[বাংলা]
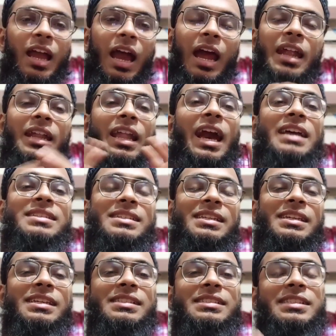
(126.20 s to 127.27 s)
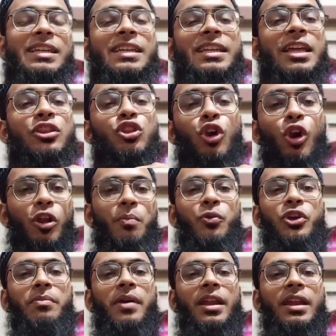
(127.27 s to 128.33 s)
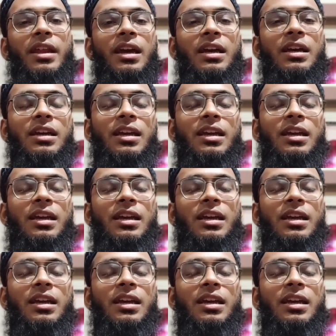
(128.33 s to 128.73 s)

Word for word: আর লাস্টলি যে কিনা ধর্মই মারে না